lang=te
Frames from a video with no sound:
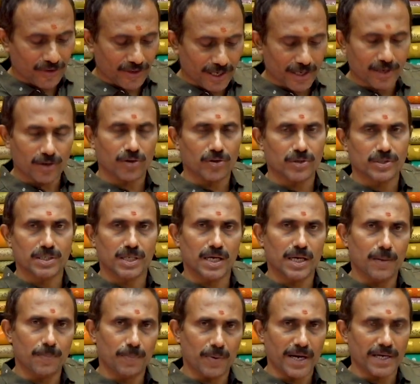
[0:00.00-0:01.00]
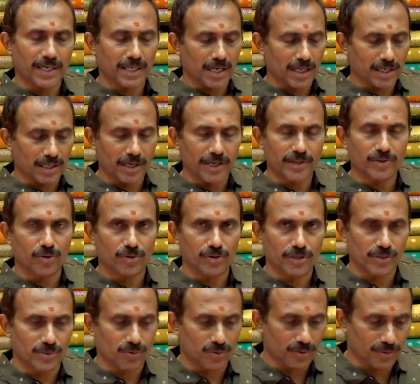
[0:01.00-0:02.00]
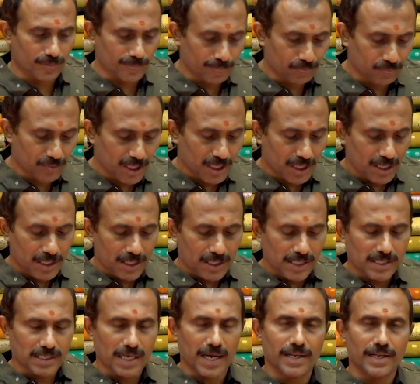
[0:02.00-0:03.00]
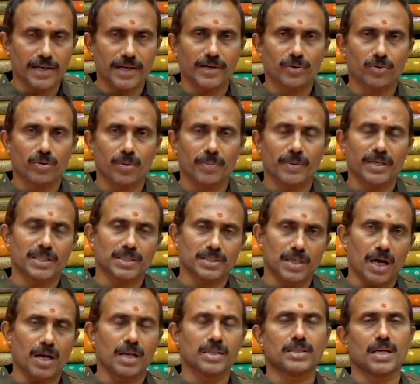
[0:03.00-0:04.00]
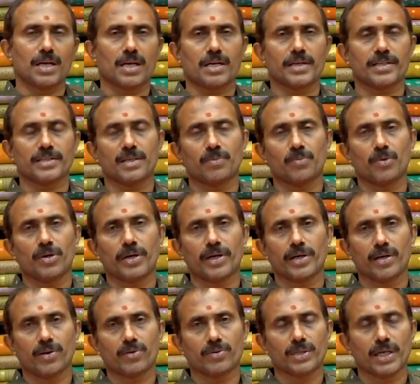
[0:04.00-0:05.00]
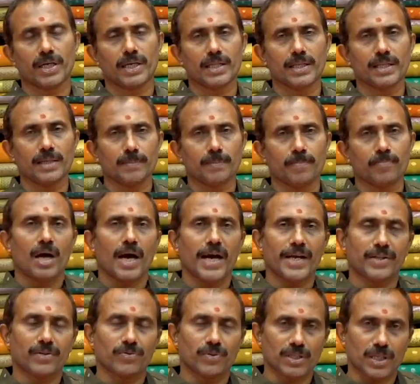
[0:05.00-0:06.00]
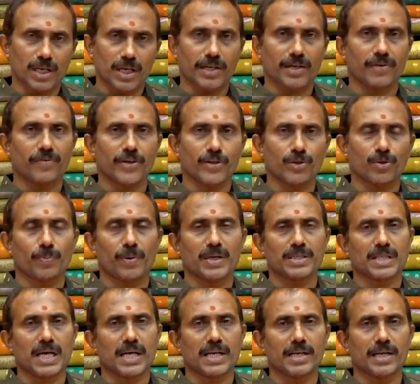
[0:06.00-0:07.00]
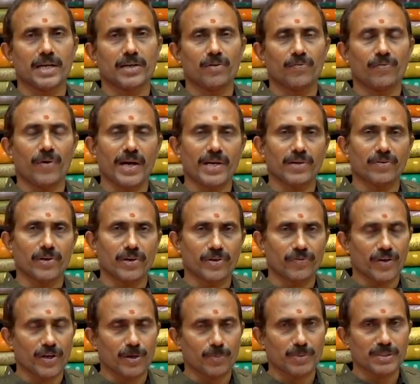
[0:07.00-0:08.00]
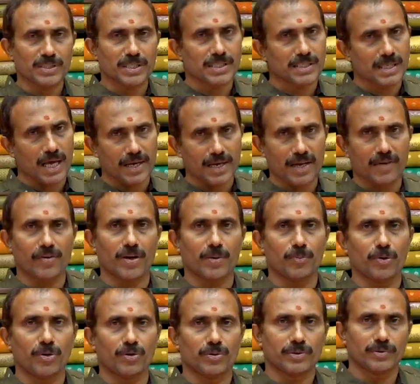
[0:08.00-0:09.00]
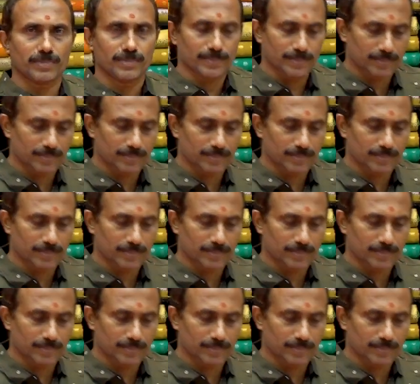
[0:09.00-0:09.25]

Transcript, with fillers: ప్రింటెడ్లోనే వస్తుందండి ప్లెయిన్ కలర్ గ్రీన్ తోటి తీసుకున్నాం ఈ శారీ రేట్ కూడా మనకి చాలా చాలా రీజనబుల్ రేట్లో ఉందండి ఇది ఐదు వందల ఇరవై ఐదు రూపాయల శారీ రేటు ఫైవ్ ట్వంటీ ఫైవ్ రూపీస్కి శారీ అవైలబుల్ ఉంది